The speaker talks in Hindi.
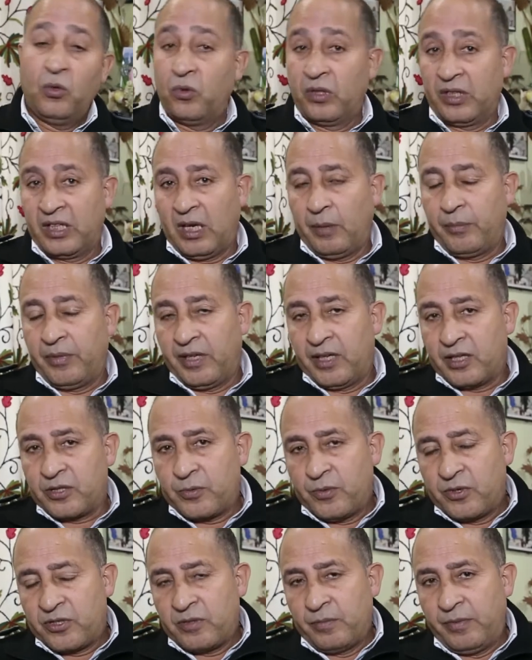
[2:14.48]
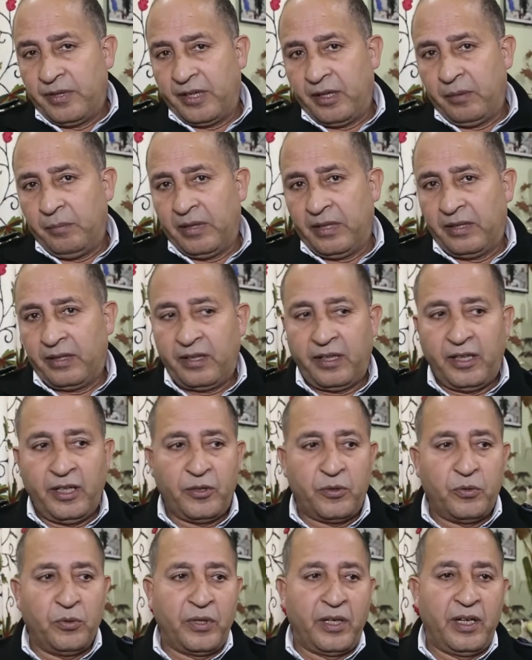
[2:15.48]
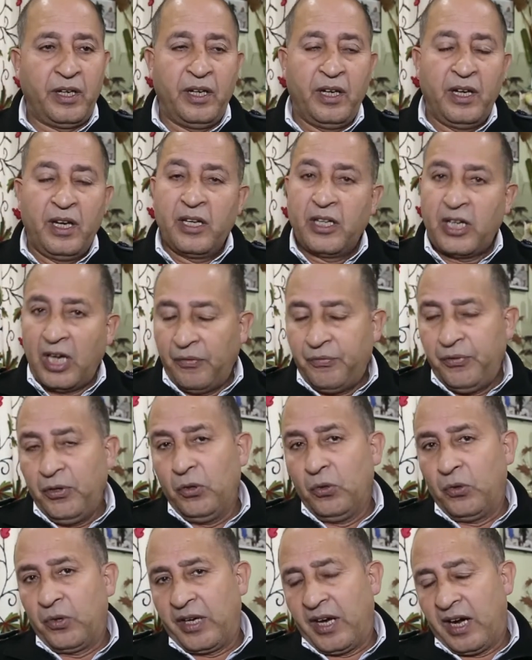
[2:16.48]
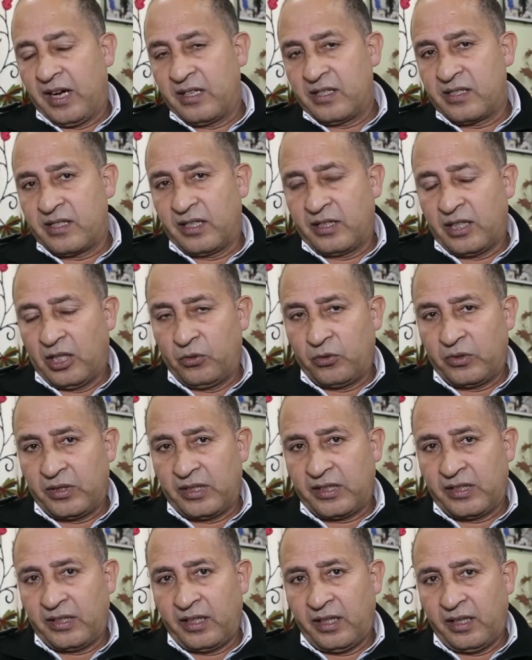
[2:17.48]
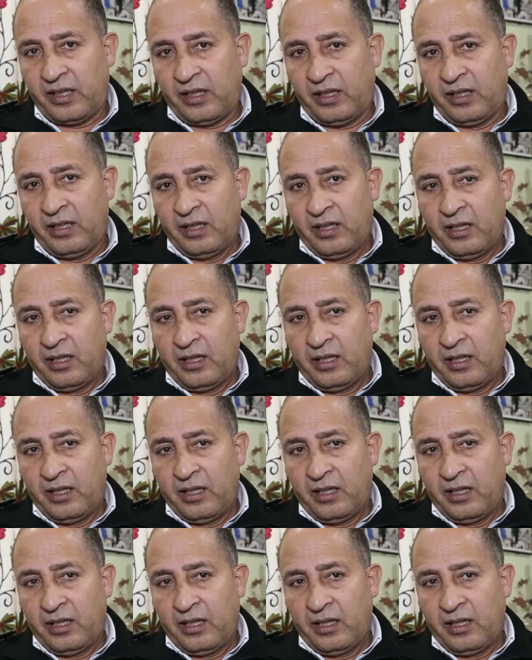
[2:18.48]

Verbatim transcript: उनका भी रेस्पॉन्सिबिलिटी बनती है क्योंकि काफ़ी लोग यहाँ से ताल्लुक़ रखते हैं